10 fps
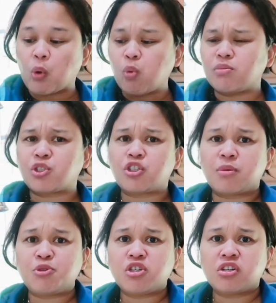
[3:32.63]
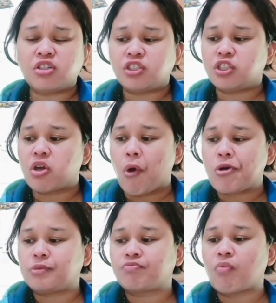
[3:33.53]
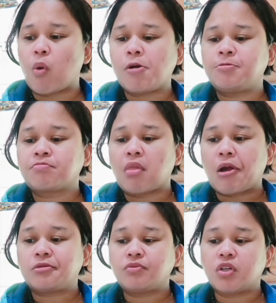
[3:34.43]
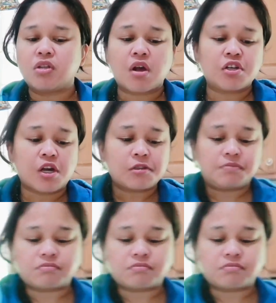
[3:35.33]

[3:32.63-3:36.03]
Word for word: Mm, masarap siya, guys. Ganun siya.